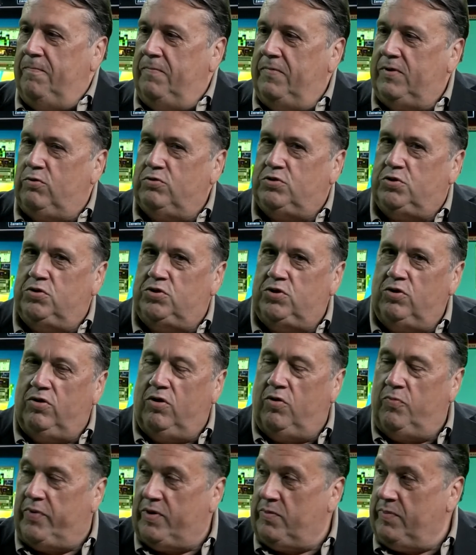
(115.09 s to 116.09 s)
Costituzione
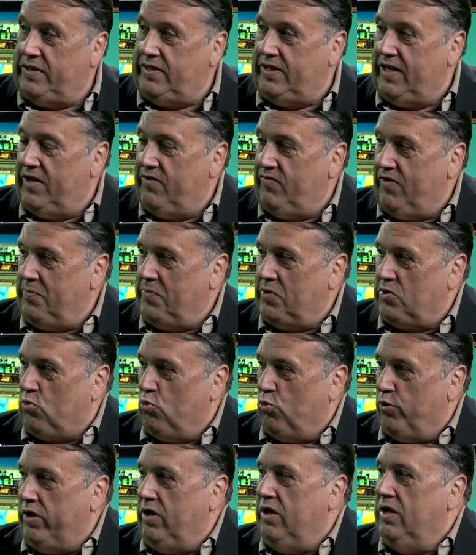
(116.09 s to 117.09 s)
lo permetteva, per
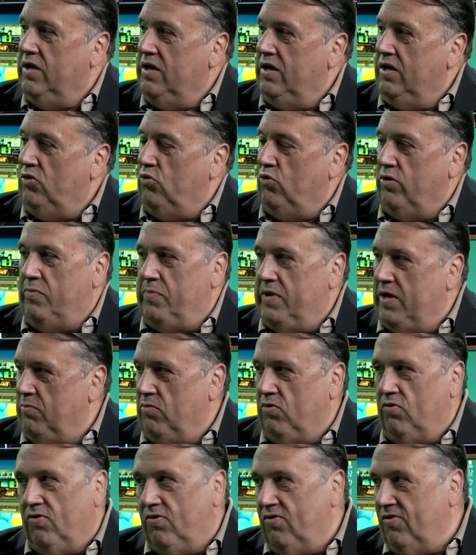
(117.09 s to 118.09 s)
cui noi
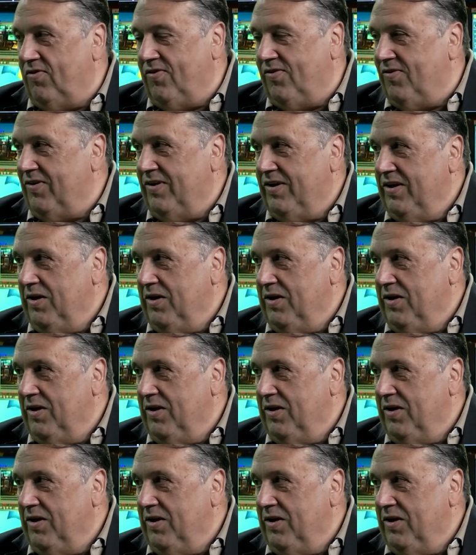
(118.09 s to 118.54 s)
abbiamo